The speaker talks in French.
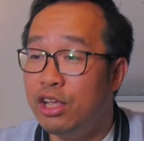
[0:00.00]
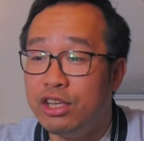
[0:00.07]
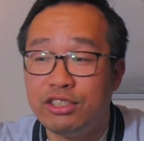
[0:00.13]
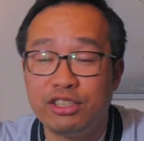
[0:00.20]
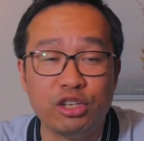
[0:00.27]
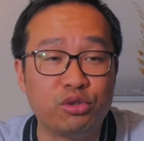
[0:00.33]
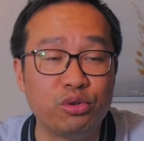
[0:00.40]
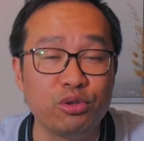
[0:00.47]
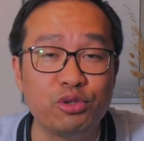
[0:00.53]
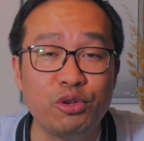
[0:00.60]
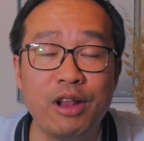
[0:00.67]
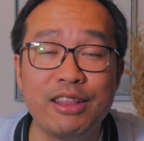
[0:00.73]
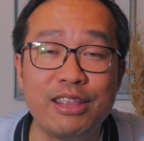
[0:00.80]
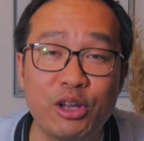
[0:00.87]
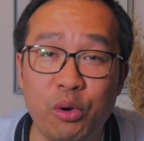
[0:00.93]
c'est juste de
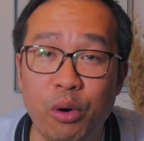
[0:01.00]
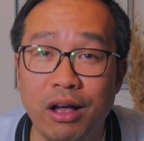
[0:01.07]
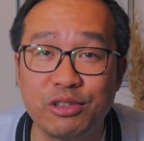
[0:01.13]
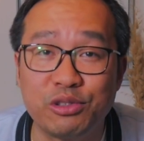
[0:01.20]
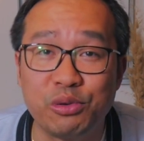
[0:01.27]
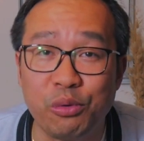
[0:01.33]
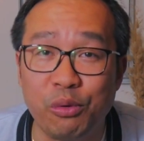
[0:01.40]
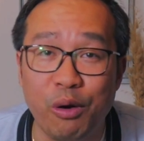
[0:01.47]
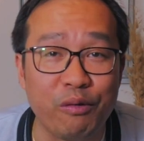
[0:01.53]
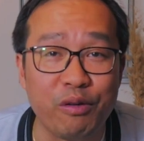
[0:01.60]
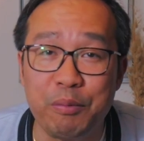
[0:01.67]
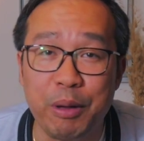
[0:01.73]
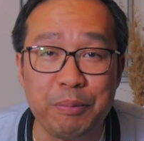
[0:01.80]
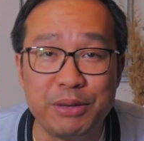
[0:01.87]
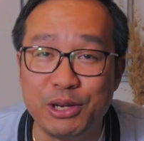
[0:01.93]
la décoration. on hein. on va
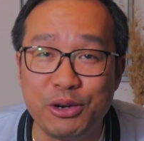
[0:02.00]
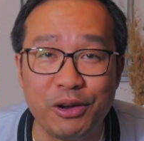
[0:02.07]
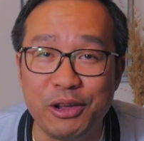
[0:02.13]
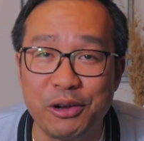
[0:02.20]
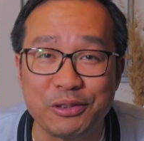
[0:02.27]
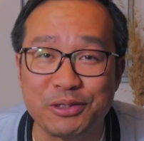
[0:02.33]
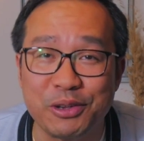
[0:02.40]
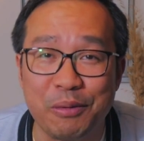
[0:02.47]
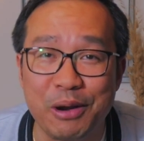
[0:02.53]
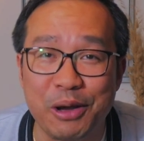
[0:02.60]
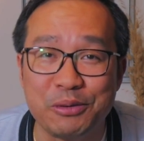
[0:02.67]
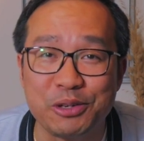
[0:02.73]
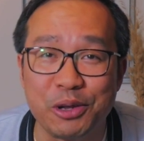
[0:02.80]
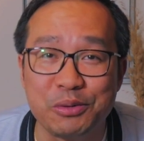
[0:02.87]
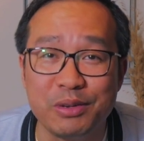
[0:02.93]
pas picoler ensemble hein,
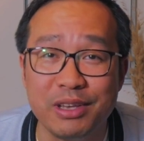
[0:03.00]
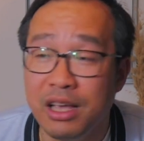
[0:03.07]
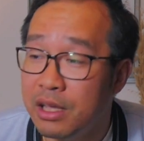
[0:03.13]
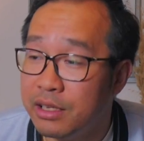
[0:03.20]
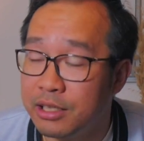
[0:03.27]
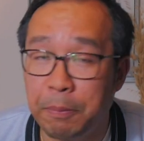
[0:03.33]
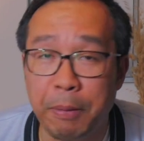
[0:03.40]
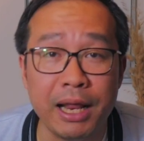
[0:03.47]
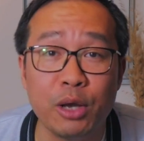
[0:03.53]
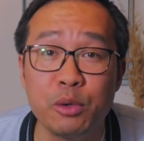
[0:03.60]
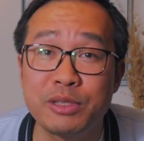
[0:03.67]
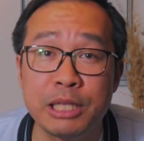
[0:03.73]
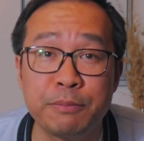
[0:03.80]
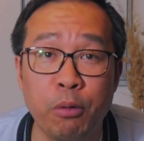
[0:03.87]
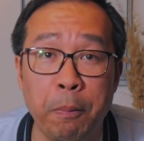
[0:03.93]
aujourd'hui. C'est pas les
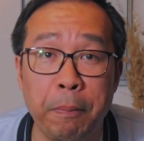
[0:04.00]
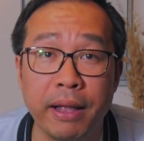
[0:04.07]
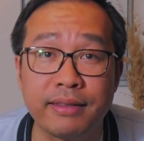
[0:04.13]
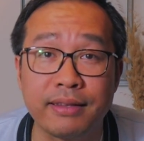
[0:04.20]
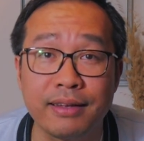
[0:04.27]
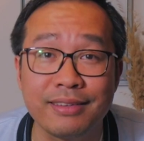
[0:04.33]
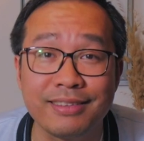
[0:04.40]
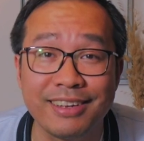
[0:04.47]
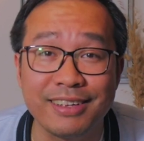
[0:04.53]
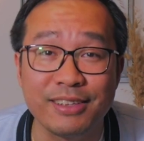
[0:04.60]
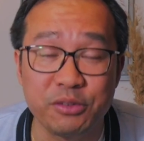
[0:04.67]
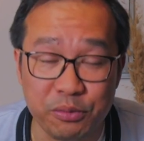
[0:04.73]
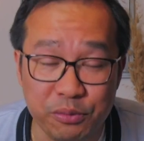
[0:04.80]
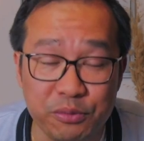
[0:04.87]
recettes pompettes. Hein, non,